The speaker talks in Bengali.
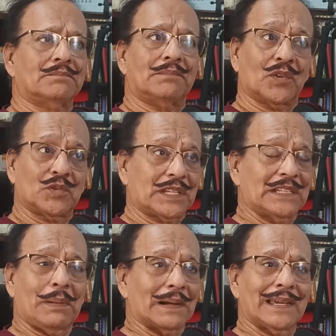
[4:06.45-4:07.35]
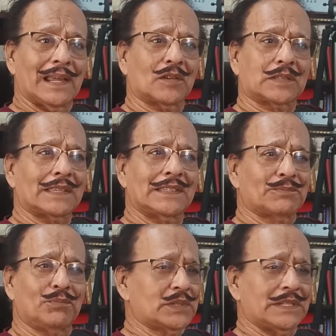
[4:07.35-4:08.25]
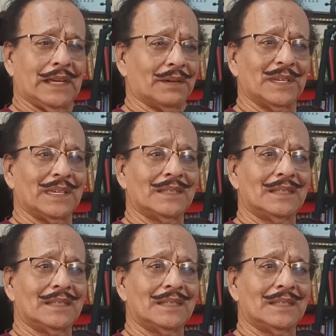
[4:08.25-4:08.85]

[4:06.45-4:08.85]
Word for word: মানুষটাই পাল্টে গেল তার দিক বলছি না আমি